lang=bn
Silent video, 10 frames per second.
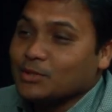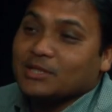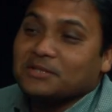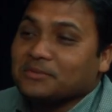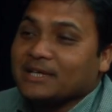
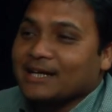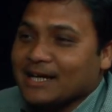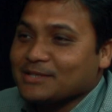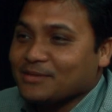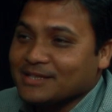ছত্রিশ বিঘার
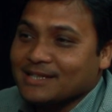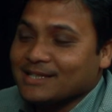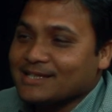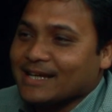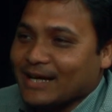কাজ করা যায়
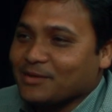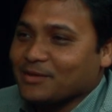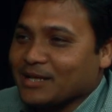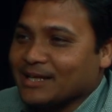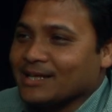জাস্ট এক
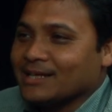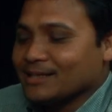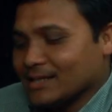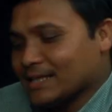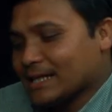ঘন্টায়
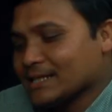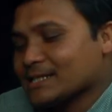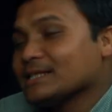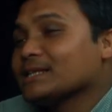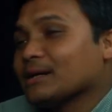আচ্ছা দেখা
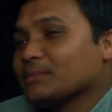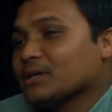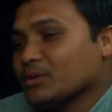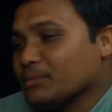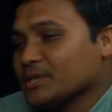যাচ্ছে যে আমার
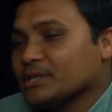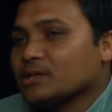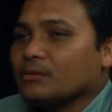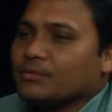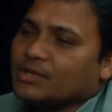ওই
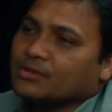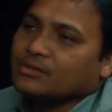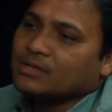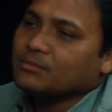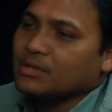মেশিনটা অপারেট
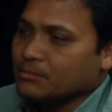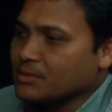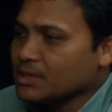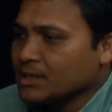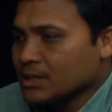করতে
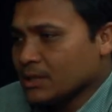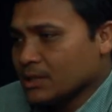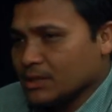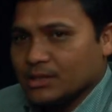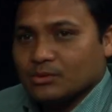মোটামুটি
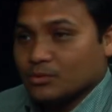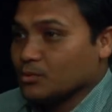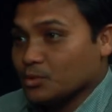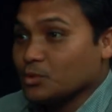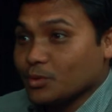যেহেতু
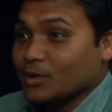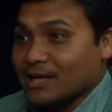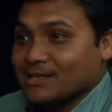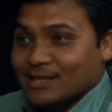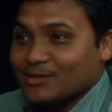দ্রুত
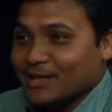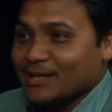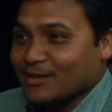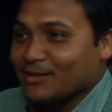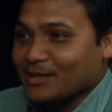কাজটা চলে
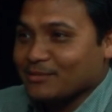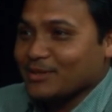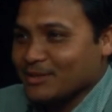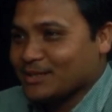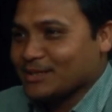এই কারণে আমার
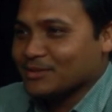ওই